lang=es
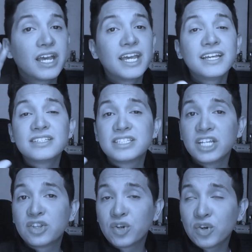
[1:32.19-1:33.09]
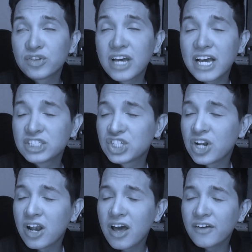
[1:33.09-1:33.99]
Is it true that you
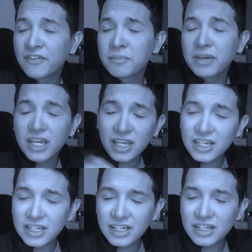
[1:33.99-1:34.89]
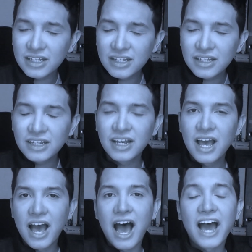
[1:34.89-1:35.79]
love me?
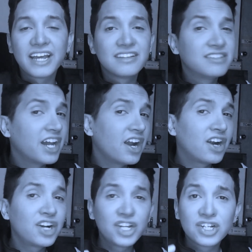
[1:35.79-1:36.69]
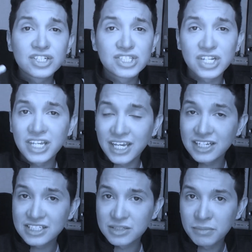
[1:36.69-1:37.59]
I dare you to
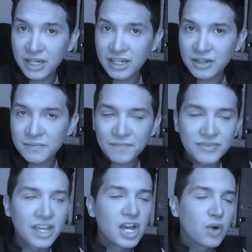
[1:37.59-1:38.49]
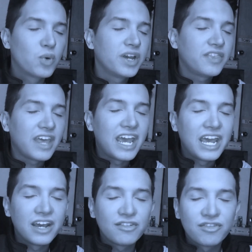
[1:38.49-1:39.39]
kiss me. With
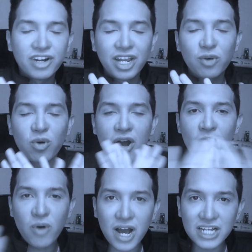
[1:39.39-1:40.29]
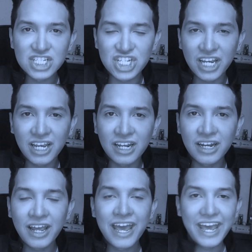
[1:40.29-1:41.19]
everyone
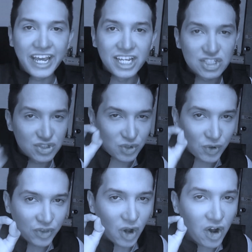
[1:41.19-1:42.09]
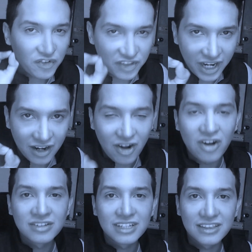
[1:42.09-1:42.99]
watching, Is truth there
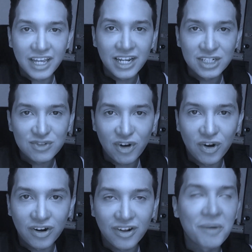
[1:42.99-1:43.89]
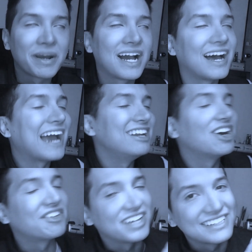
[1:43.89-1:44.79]
on the dance floor. Oh my god, I
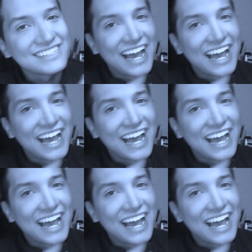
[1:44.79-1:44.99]
love it.